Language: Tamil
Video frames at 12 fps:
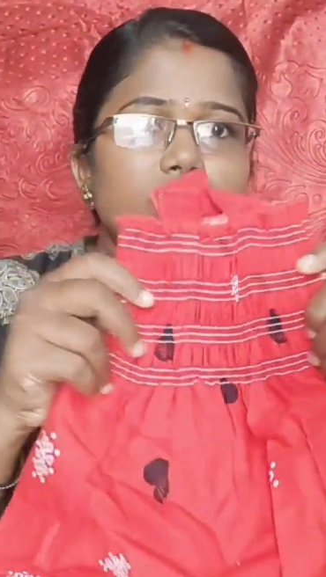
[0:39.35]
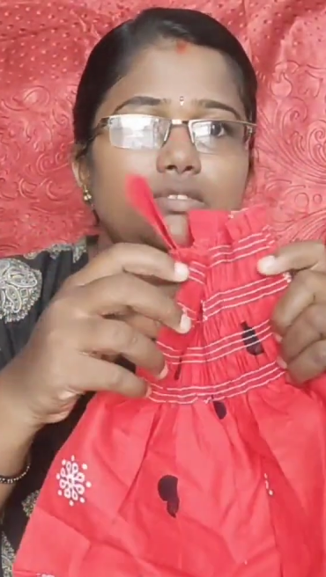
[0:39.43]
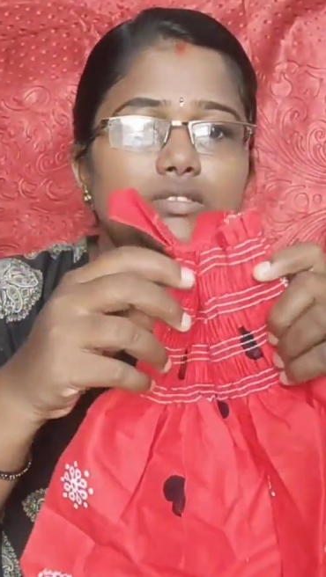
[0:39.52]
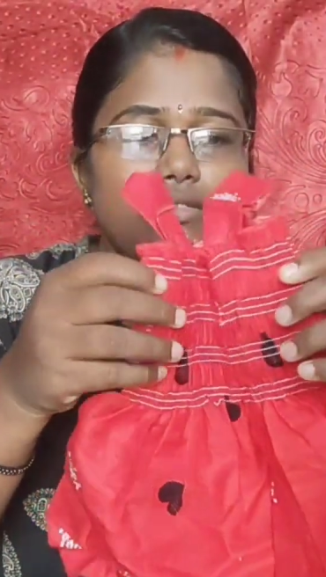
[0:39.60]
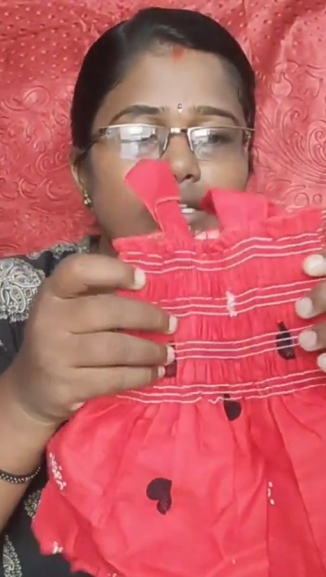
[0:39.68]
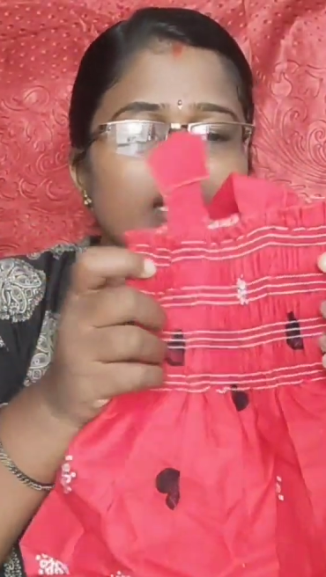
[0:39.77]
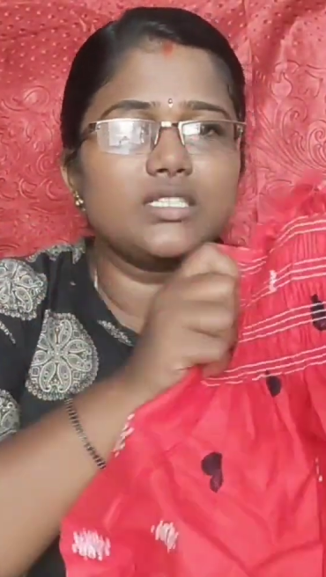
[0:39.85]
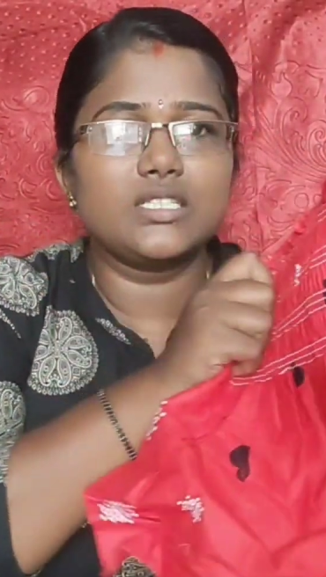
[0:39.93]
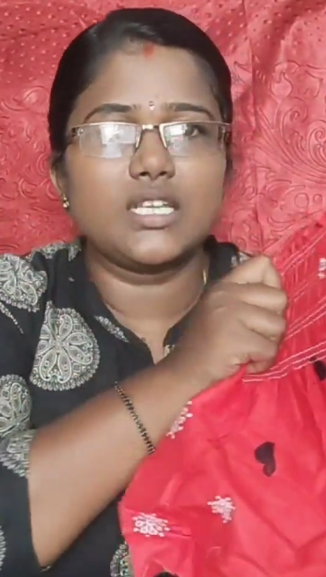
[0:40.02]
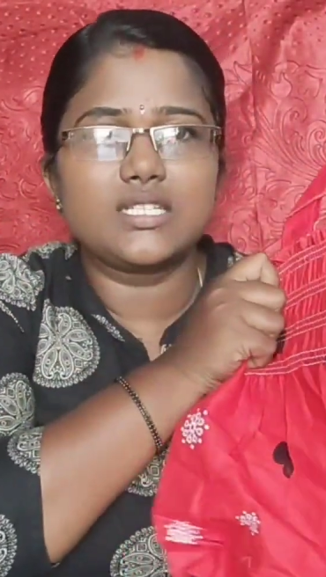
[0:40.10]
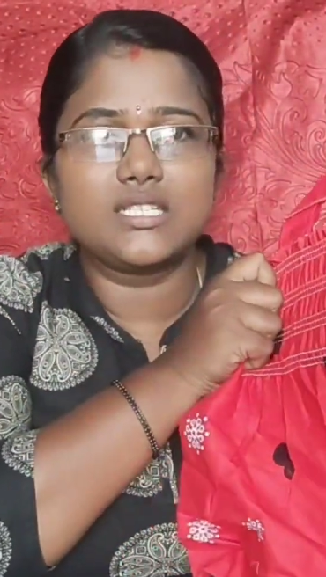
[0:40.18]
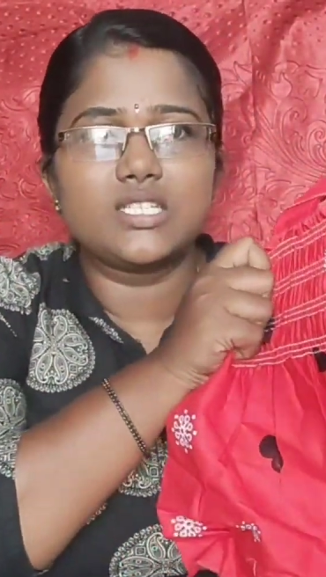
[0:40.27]
இது நல்லா
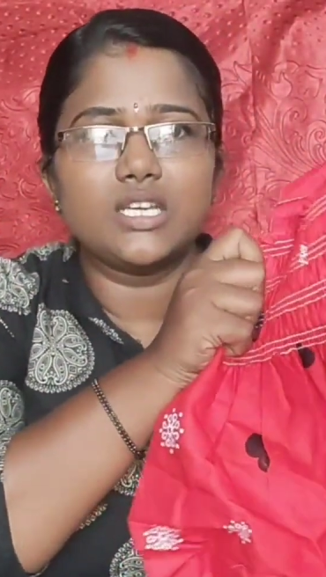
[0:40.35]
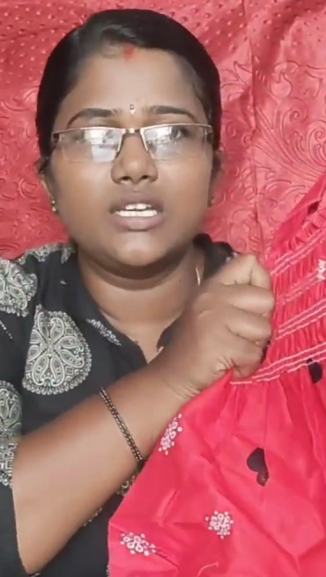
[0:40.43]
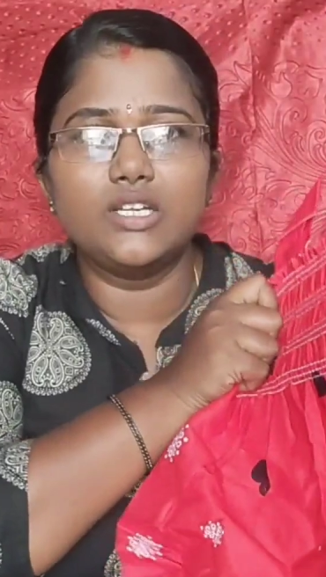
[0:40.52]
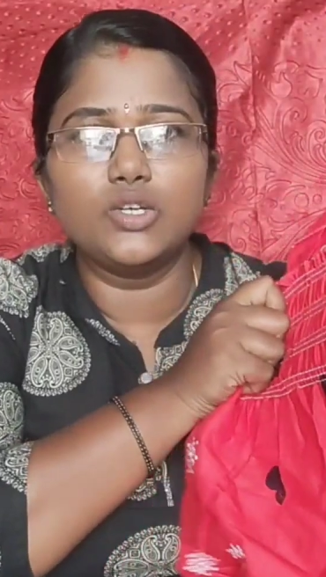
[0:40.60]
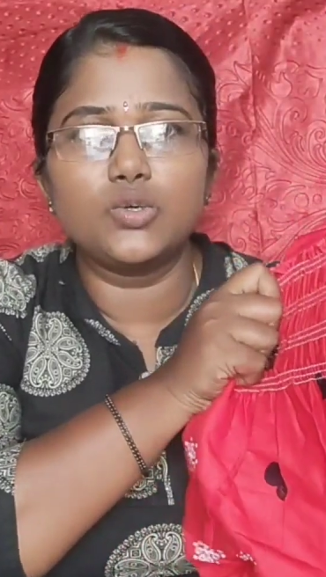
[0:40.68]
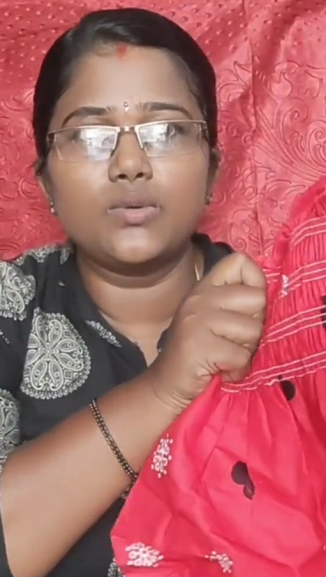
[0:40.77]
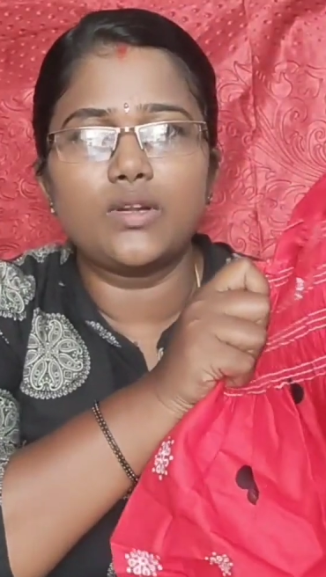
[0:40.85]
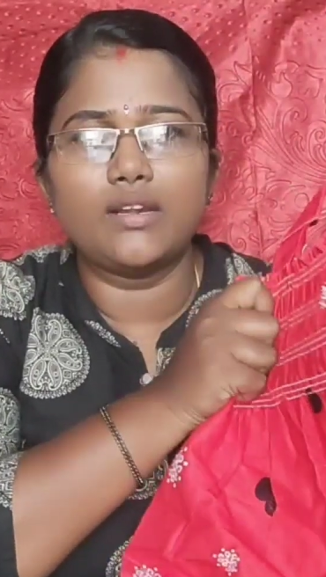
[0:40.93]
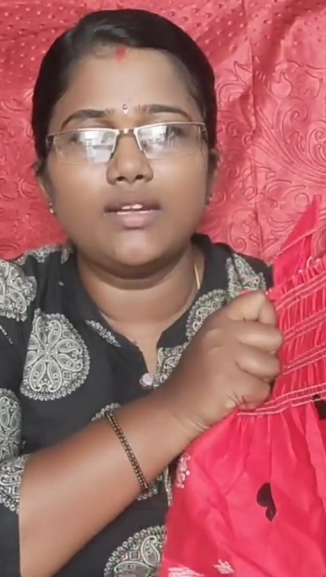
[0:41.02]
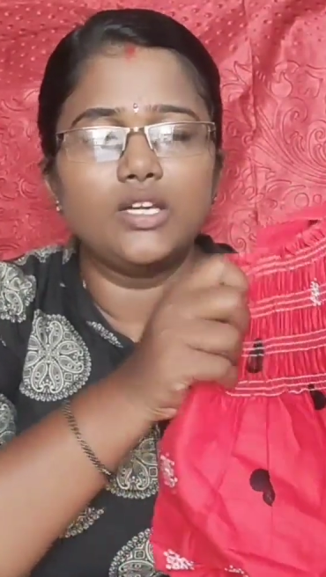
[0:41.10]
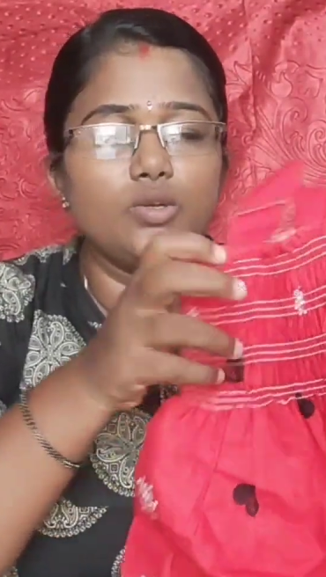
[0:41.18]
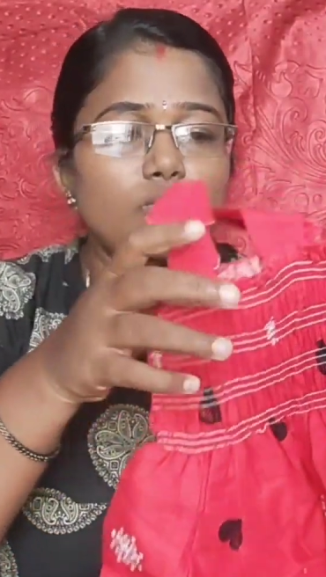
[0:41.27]
ஸ்ட்ரெச்சாக இழுக்கும்
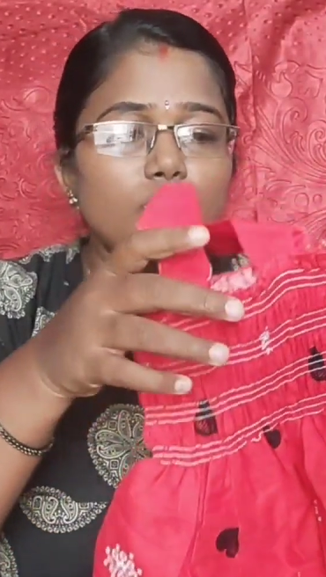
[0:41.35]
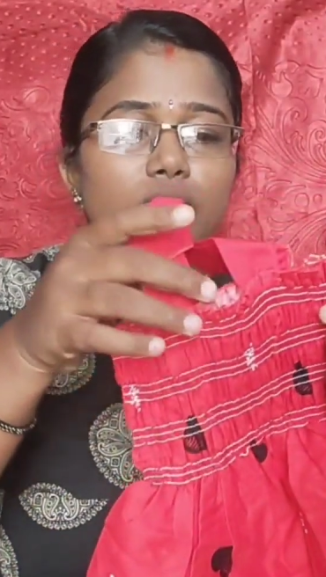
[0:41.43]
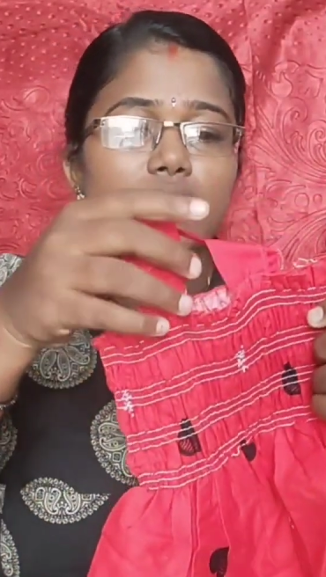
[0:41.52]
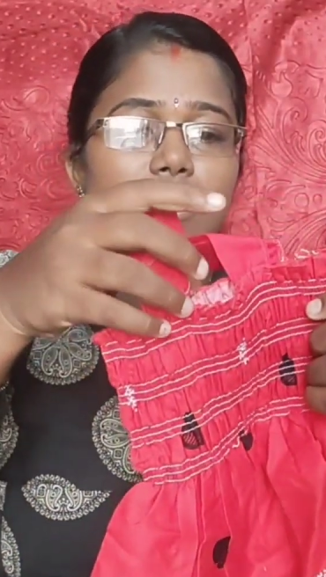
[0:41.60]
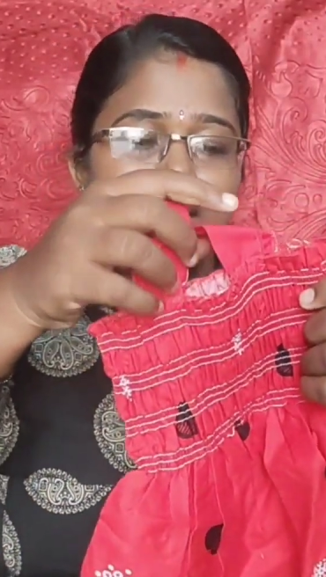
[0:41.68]
நல்லா இருக்கும்